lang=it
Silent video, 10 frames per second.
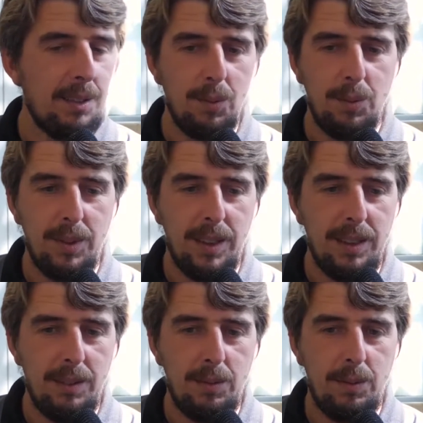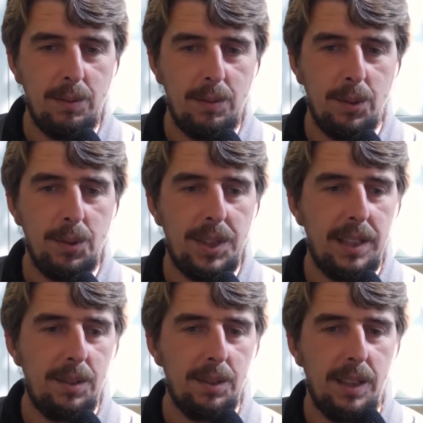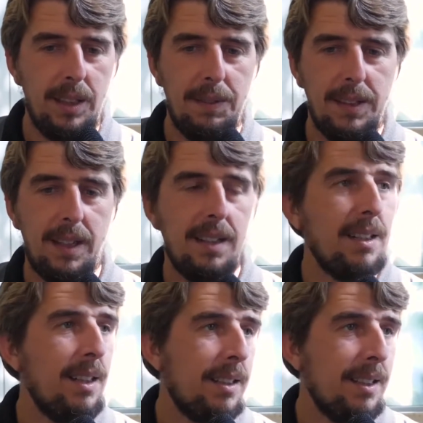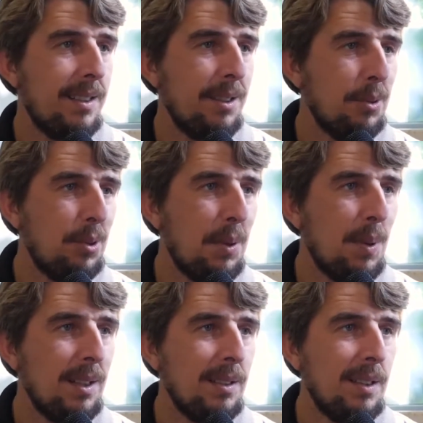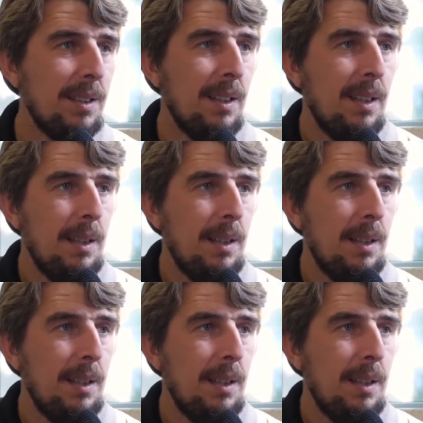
una, un concetto che deve entrare nella testa di tutti quanti,